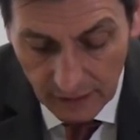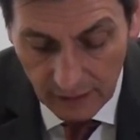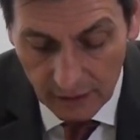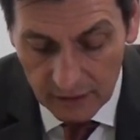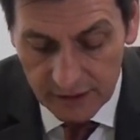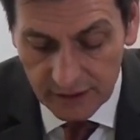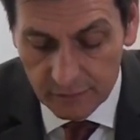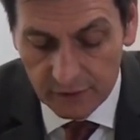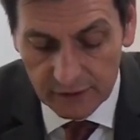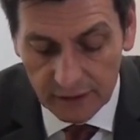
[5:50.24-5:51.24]
Außerdem
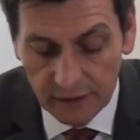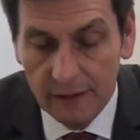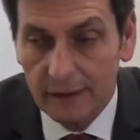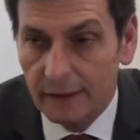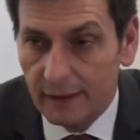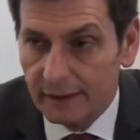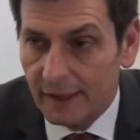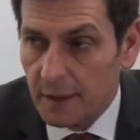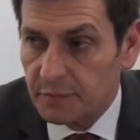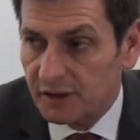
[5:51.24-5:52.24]
wurde ein
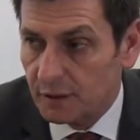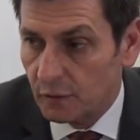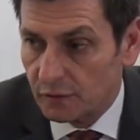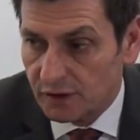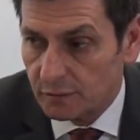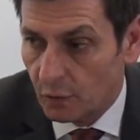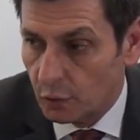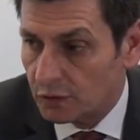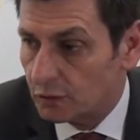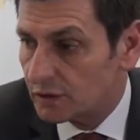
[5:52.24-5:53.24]

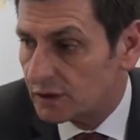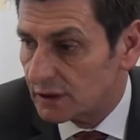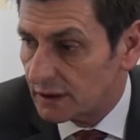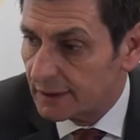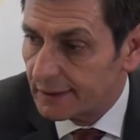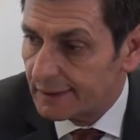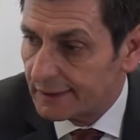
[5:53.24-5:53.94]
Abstimmungsmodus äh,